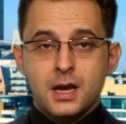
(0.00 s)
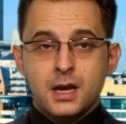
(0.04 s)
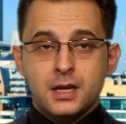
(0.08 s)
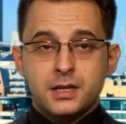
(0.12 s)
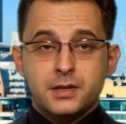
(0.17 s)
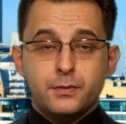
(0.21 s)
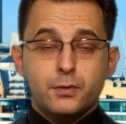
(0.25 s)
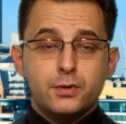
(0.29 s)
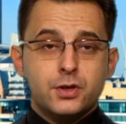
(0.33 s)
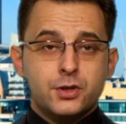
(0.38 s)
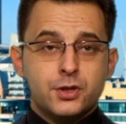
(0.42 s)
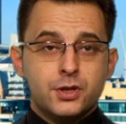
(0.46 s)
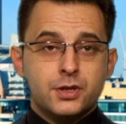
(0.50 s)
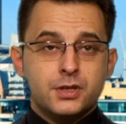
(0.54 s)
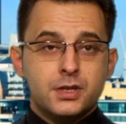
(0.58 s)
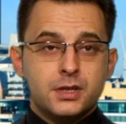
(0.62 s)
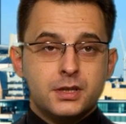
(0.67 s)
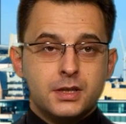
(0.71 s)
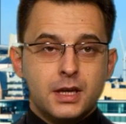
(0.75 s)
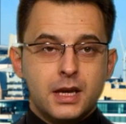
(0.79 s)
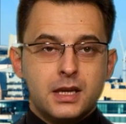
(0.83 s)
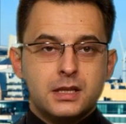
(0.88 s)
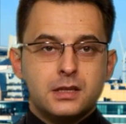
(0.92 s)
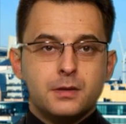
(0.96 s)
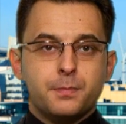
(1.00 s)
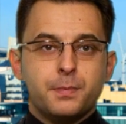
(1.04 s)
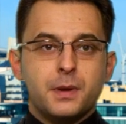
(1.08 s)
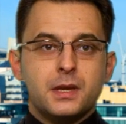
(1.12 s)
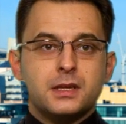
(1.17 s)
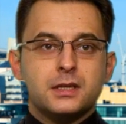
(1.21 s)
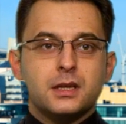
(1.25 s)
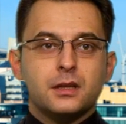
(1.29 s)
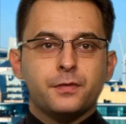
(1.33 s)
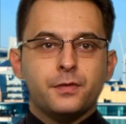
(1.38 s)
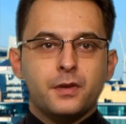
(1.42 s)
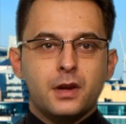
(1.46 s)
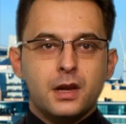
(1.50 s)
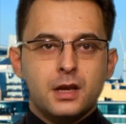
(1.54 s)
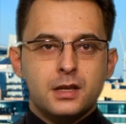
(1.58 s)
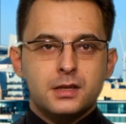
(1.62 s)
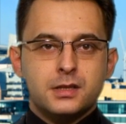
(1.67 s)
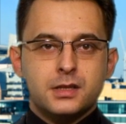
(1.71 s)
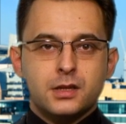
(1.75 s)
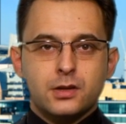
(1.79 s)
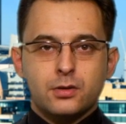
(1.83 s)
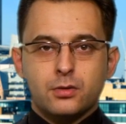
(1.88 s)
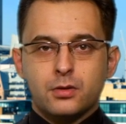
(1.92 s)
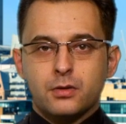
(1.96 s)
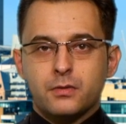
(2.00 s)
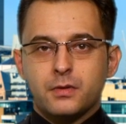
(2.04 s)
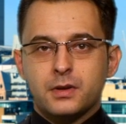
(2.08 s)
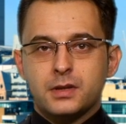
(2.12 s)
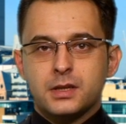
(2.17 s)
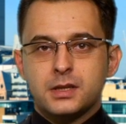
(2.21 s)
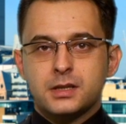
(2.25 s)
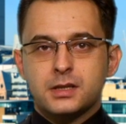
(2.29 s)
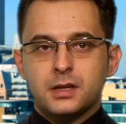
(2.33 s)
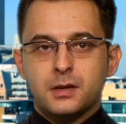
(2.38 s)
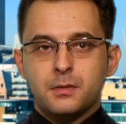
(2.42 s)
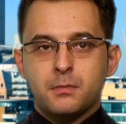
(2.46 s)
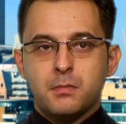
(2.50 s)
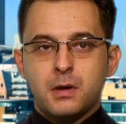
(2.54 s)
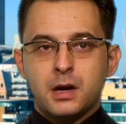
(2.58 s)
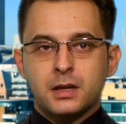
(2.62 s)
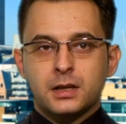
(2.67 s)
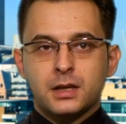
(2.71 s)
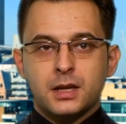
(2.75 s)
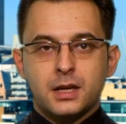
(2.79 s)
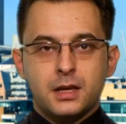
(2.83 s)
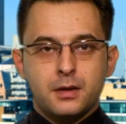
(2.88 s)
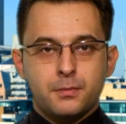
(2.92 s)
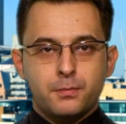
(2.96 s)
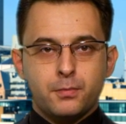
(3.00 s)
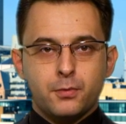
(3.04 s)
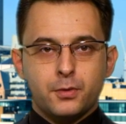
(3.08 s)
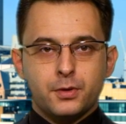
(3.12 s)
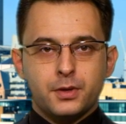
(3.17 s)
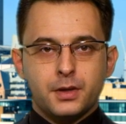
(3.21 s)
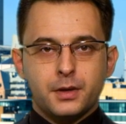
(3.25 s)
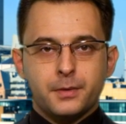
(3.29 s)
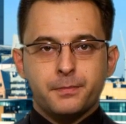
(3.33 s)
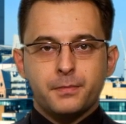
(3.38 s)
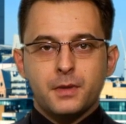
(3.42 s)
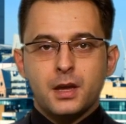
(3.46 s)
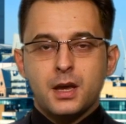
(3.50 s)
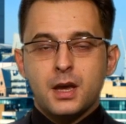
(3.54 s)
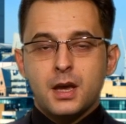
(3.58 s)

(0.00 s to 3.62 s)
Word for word: Сегодня же состоится пресс-конференция руководителей Банка Японии.